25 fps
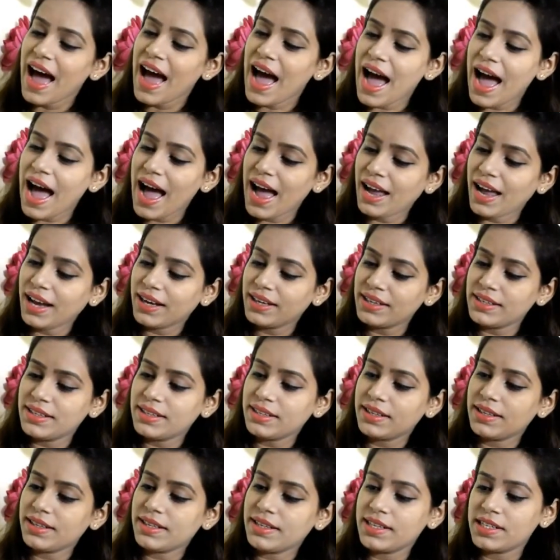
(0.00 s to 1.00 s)
एंड
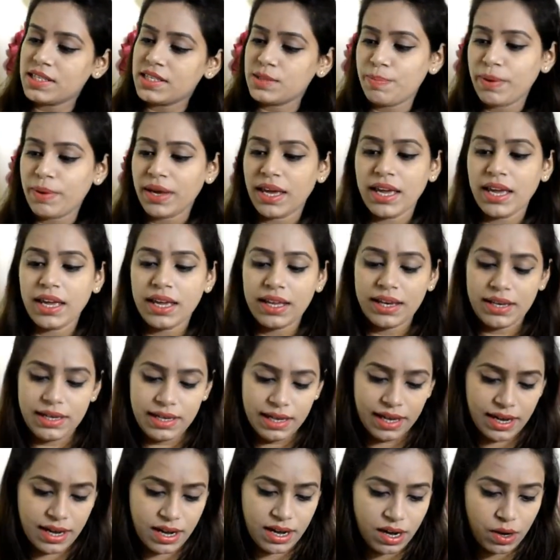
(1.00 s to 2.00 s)
इस पर
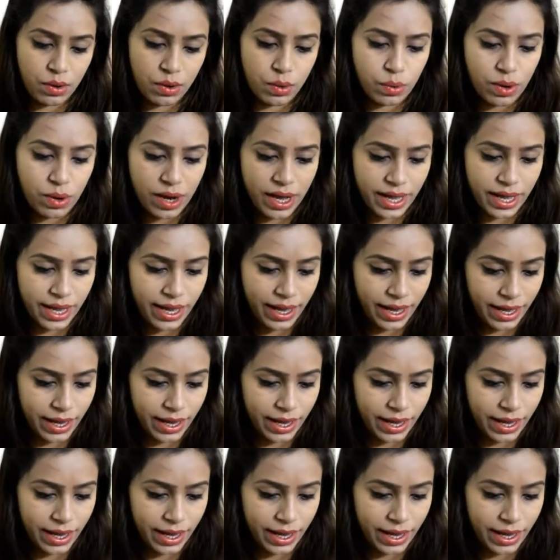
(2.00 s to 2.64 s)
लिखा हुआ है